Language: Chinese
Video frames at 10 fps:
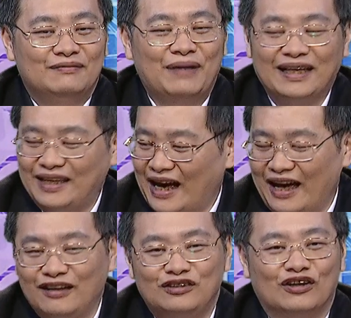麦田
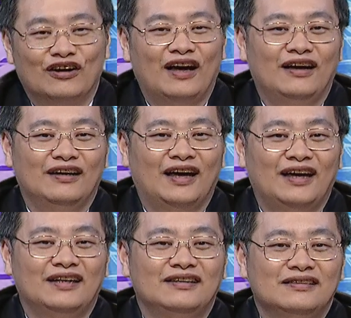迄种
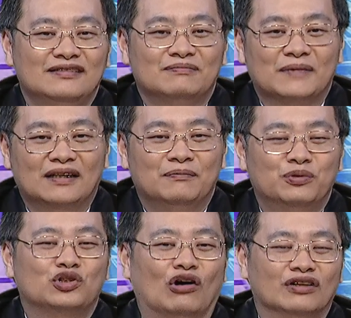还
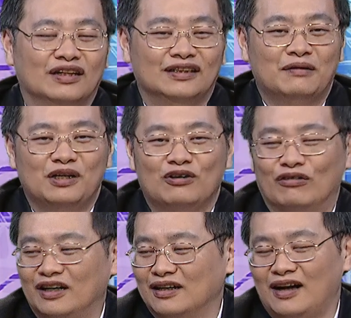不懂的人在那边
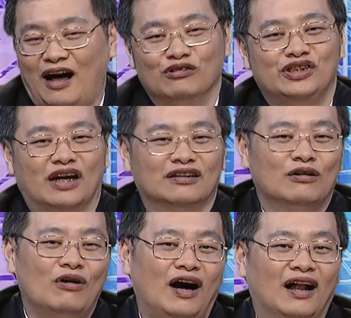讲那个好笑的
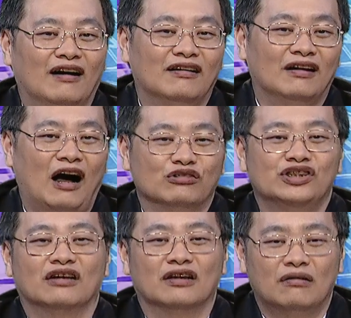话吼，好
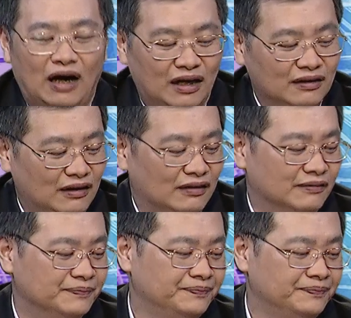笑的话哦。